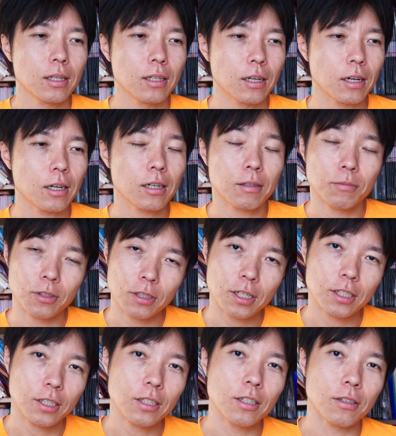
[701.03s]
なかなか難
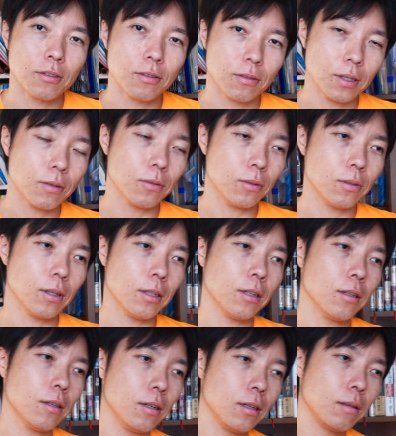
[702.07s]
しいですよね子育てっ
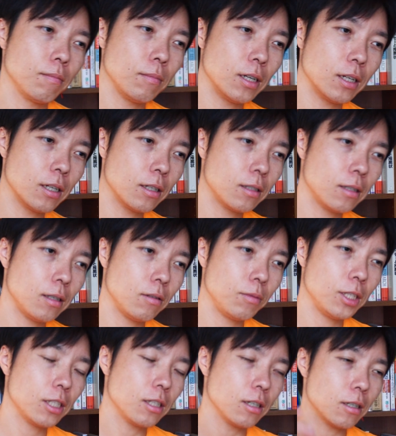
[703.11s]
て、まあ、学生の
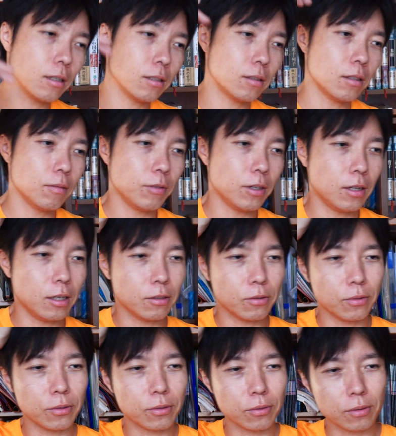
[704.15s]
皆さんからすればああ
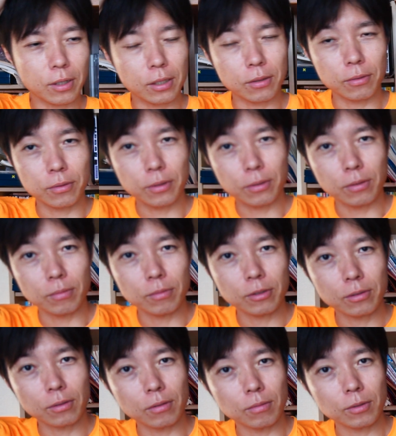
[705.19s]
そういうことかというふうに
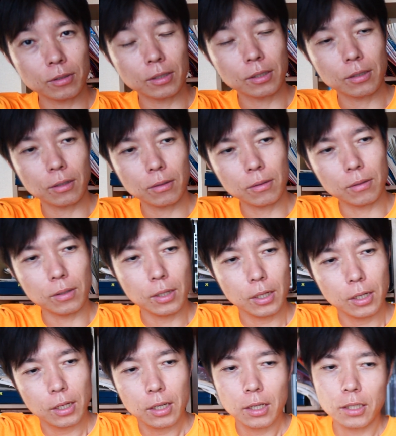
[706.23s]
思うと思うんですけど
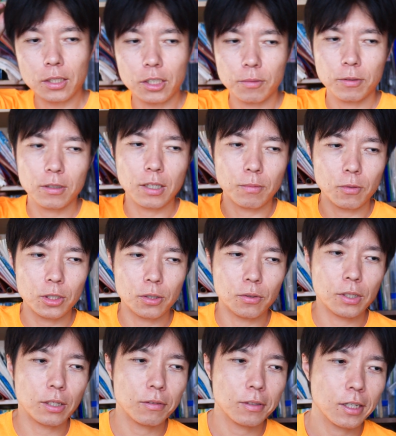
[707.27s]
自分がもし
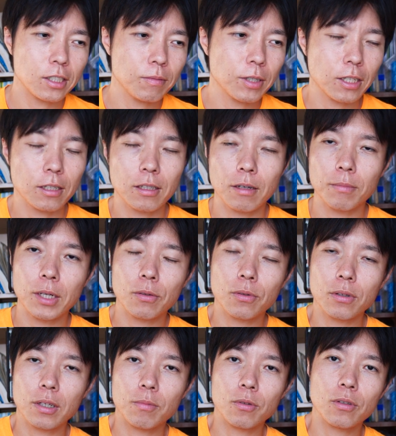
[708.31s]
親の立場だったら、まあ、
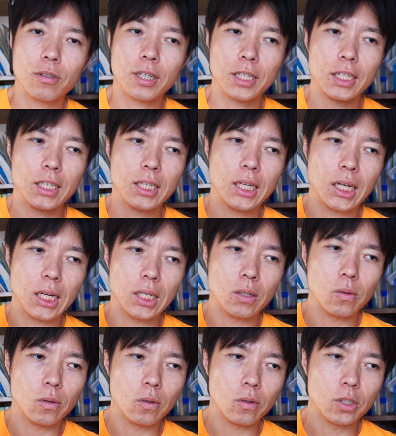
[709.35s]
これは僕がね一回あ
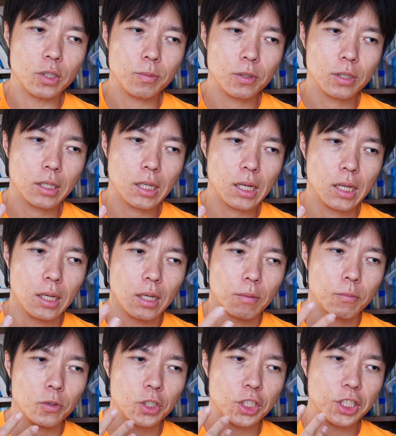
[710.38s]
の自分が
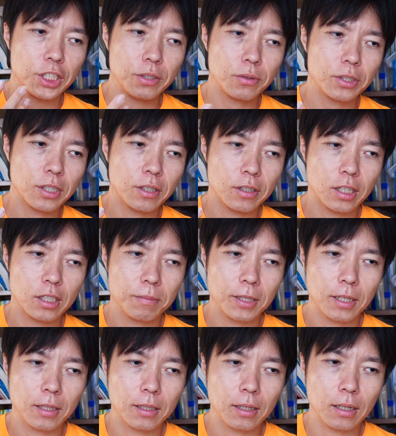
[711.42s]
もし指導者の立場
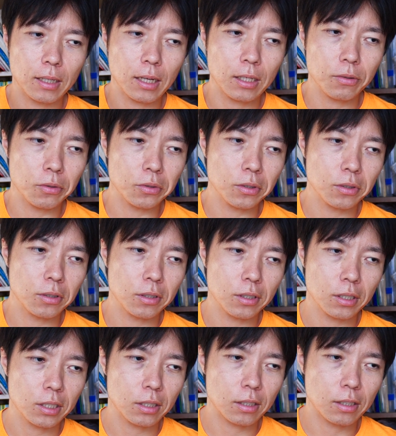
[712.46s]
だったら何を、ね、
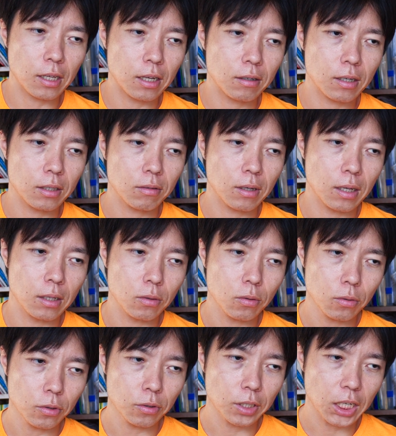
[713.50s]
伝えるかとか
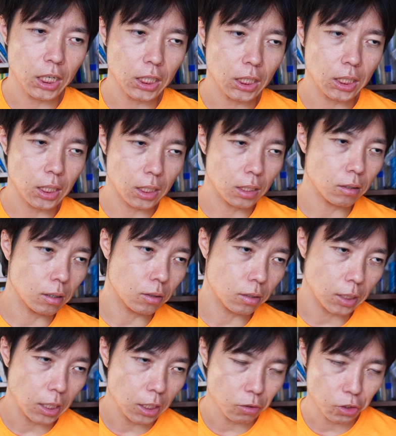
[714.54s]
どういうふうに語りかけるかと
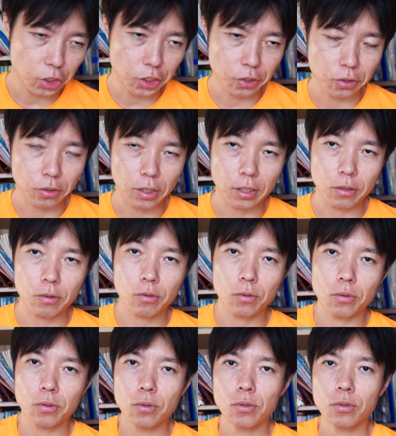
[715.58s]
か何を指示するかというこ
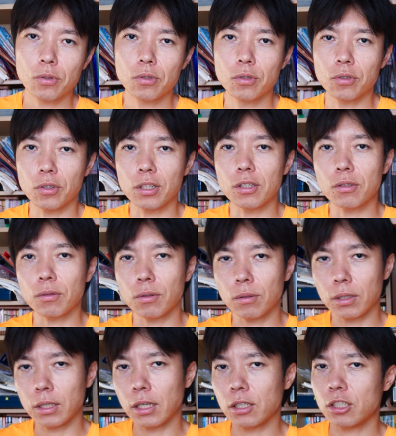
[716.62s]
とを想像するといいですよとい
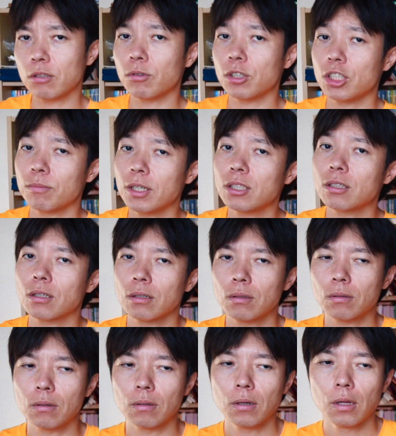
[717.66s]
う話もしましたけ
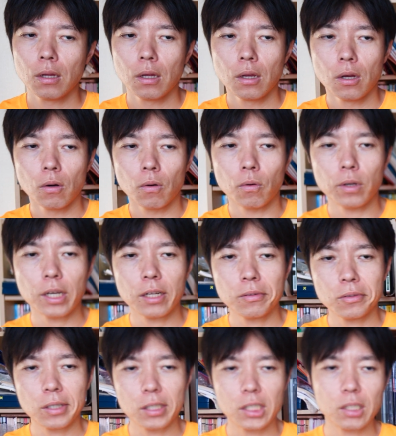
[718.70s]
ど親
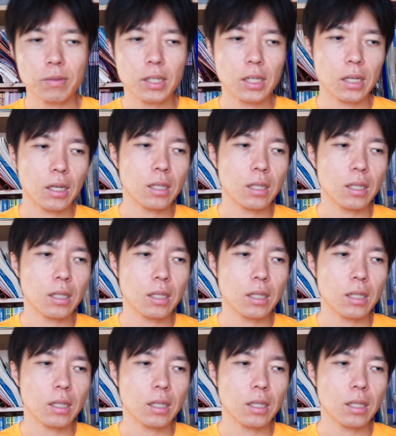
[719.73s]
の立場か